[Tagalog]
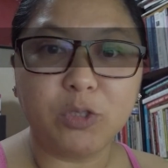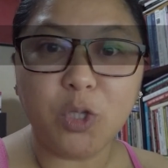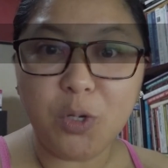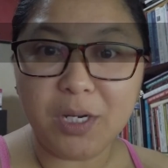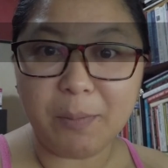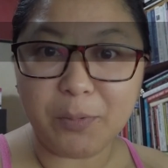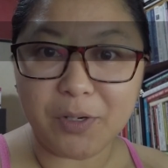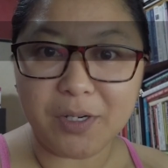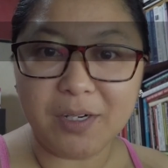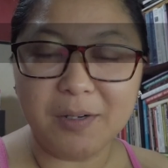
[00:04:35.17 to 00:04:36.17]

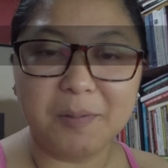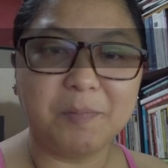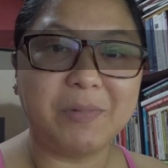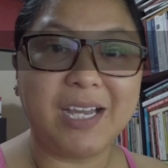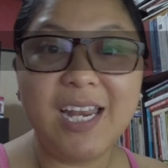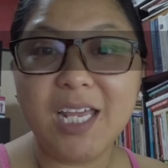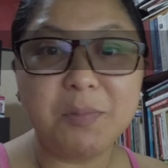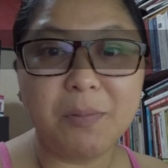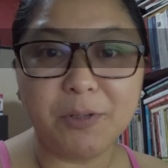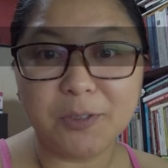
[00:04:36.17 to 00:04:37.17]
photographer,
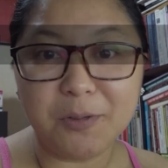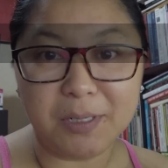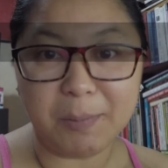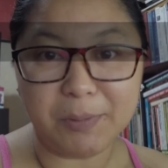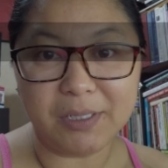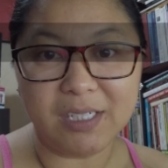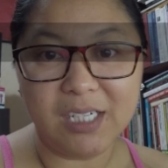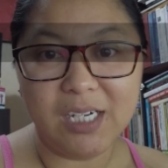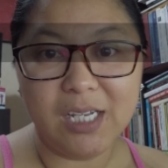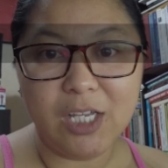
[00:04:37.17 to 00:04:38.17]
magaling ka naman photographer,
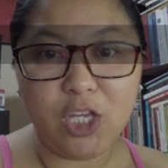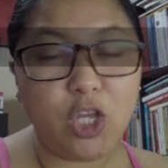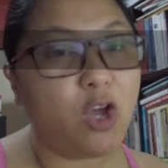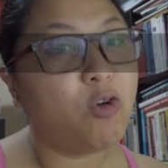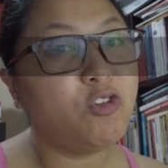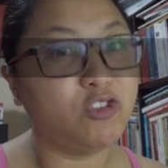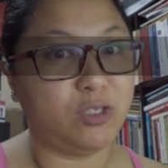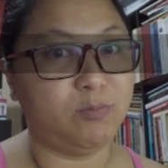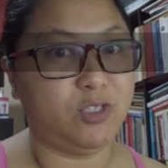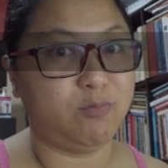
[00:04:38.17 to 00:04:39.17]
eh ako yung
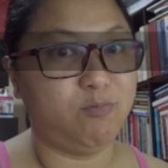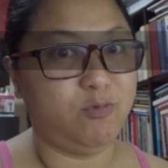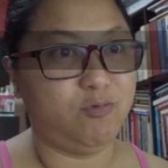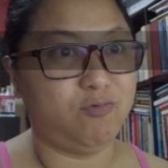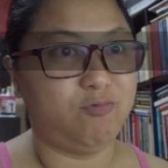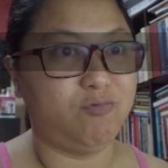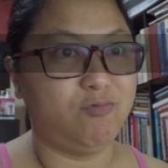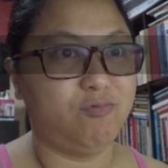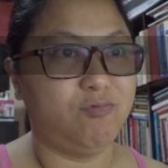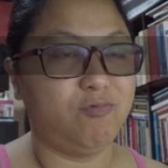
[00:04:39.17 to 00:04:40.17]
subject mo.
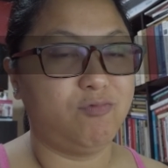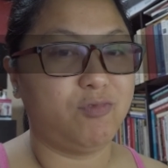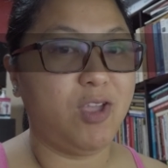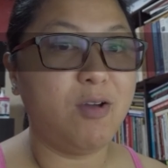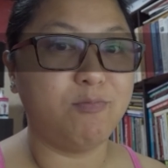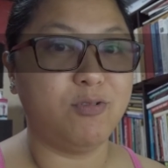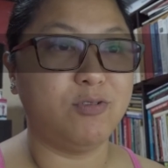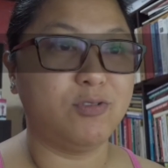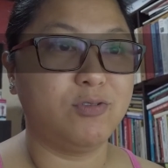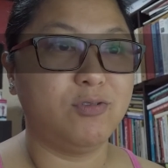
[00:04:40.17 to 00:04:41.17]

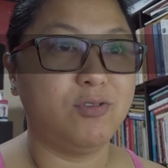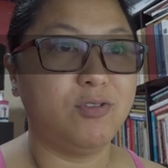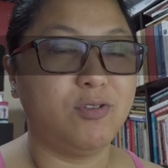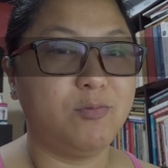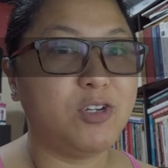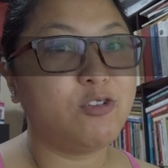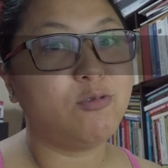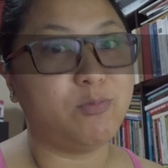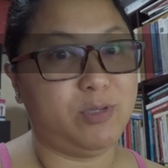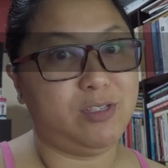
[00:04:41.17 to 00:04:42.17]
Tapos,
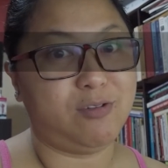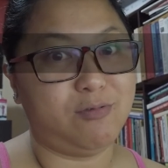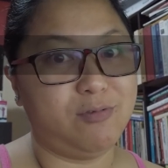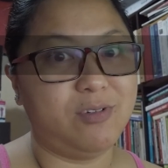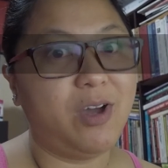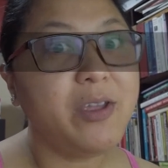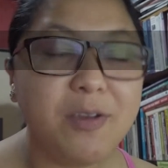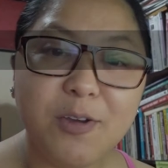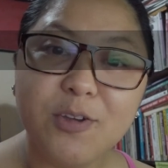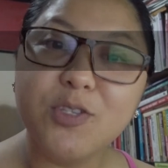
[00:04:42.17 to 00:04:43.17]
magtutupis ako.
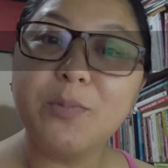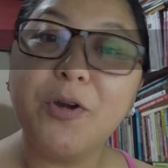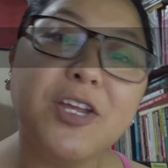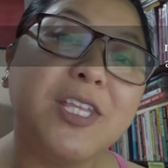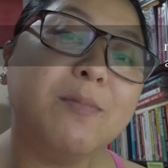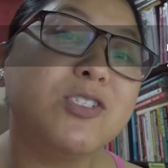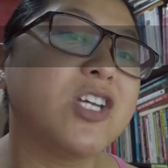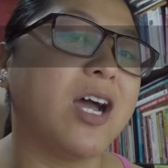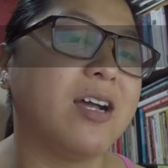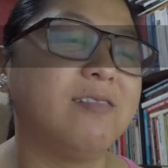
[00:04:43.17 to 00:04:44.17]
Ay, supportive
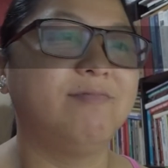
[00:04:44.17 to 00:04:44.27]
siya.